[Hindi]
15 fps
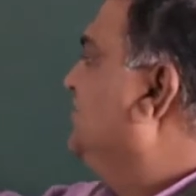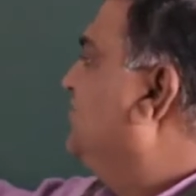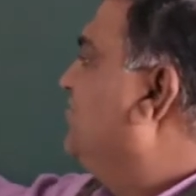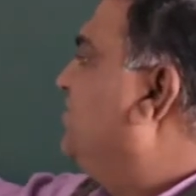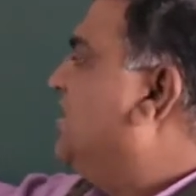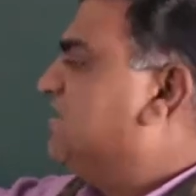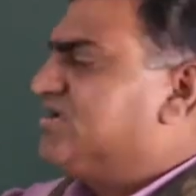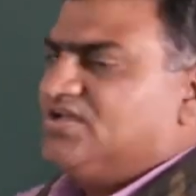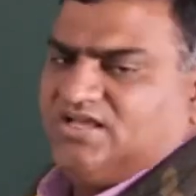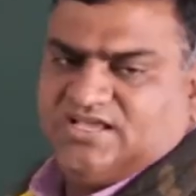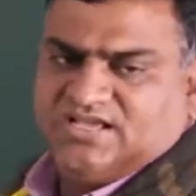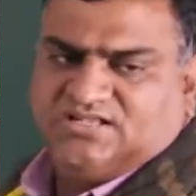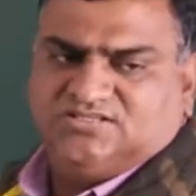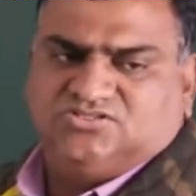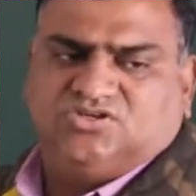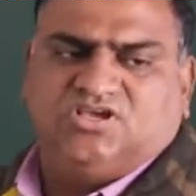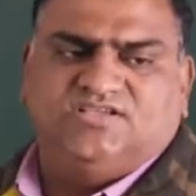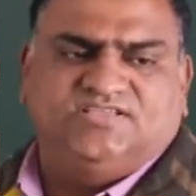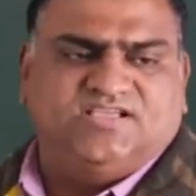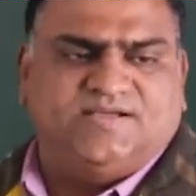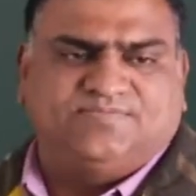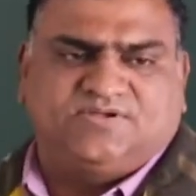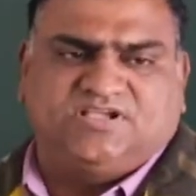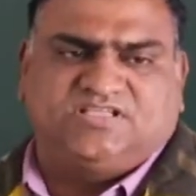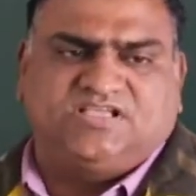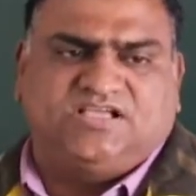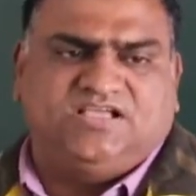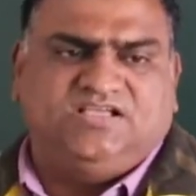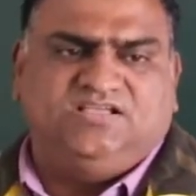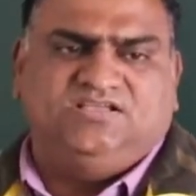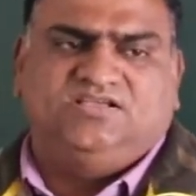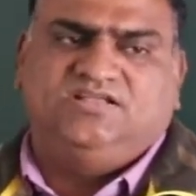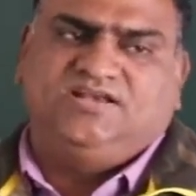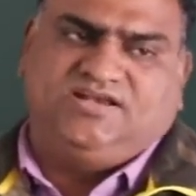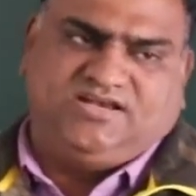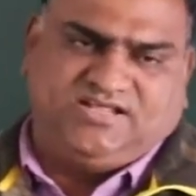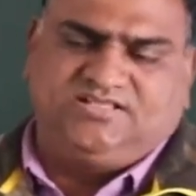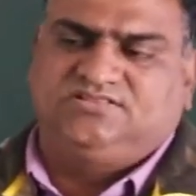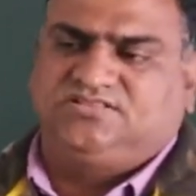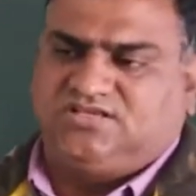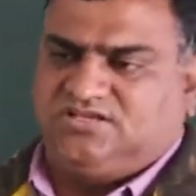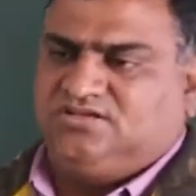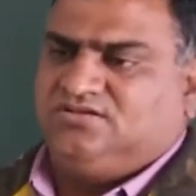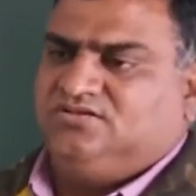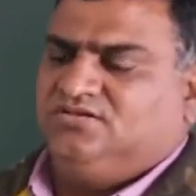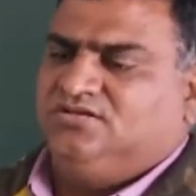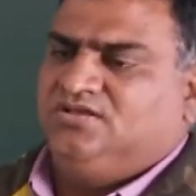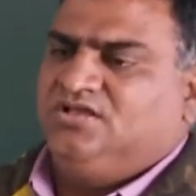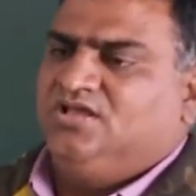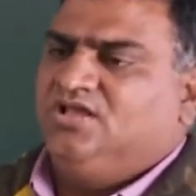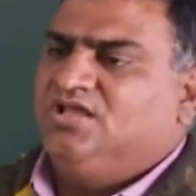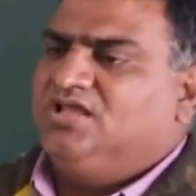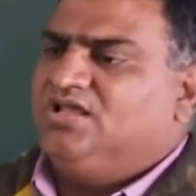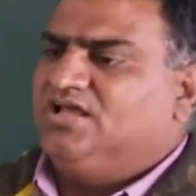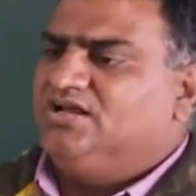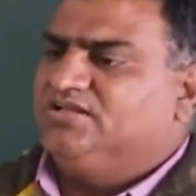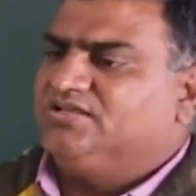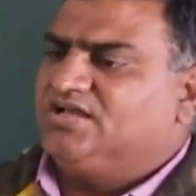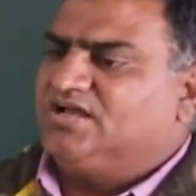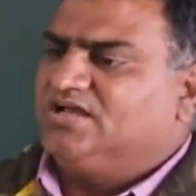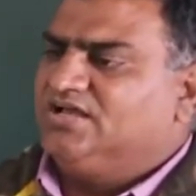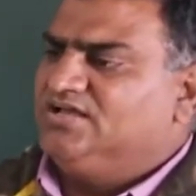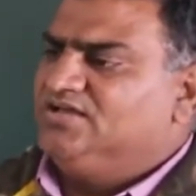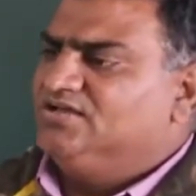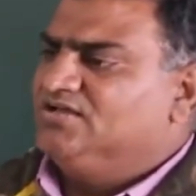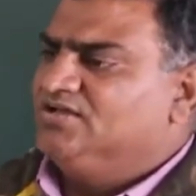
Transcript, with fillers: बाकी एल जो है ये आपका क्या है लेंथ है एल क्या है